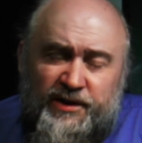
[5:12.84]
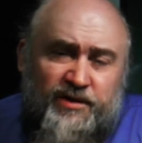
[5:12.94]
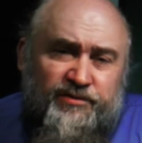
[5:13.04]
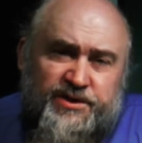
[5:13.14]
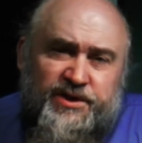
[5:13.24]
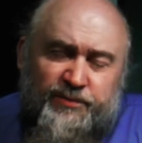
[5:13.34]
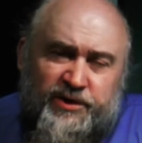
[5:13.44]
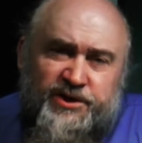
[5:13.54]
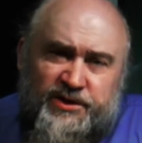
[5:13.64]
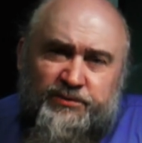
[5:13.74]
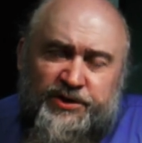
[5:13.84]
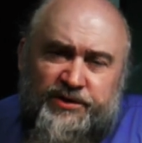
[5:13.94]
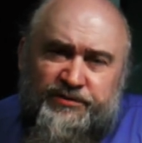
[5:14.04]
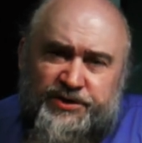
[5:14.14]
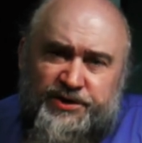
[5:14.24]
Да, в России молчат об
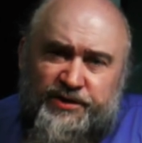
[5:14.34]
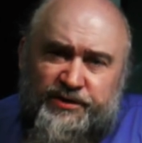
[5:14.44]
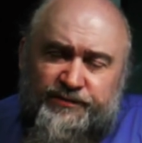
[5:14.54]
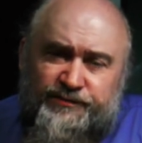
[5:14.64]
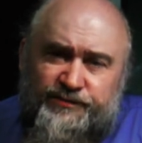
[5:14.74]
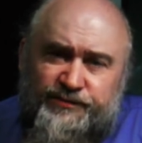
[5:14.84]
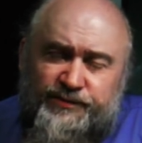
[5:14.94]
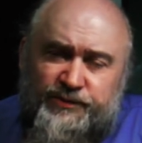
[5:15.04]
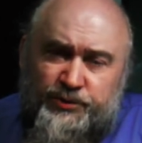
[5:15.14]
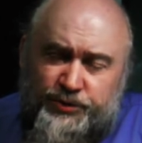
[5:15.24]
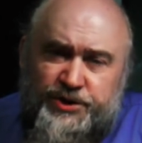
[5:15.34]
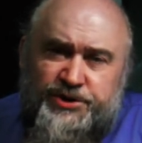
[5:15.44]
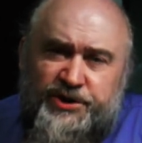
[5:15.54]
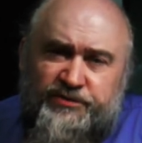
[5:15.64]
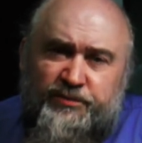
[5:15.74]
этих вещах. Другие
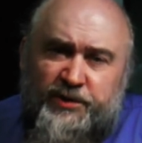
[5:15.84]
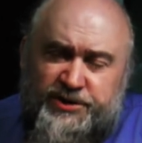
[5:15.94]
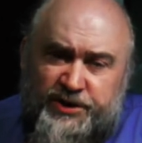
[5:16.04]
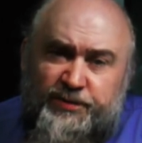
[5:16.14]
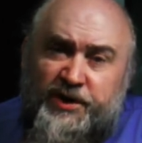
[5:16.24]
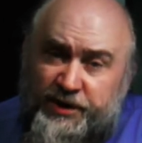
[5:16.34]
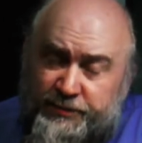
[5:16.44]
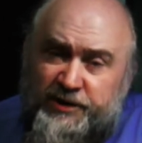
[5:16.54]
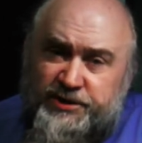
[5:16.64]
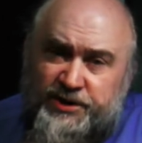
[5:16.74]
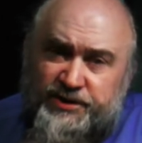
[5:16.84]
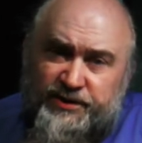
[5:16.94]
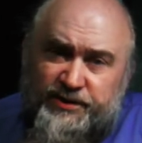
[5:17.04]
жертвы молчат, пока молчат.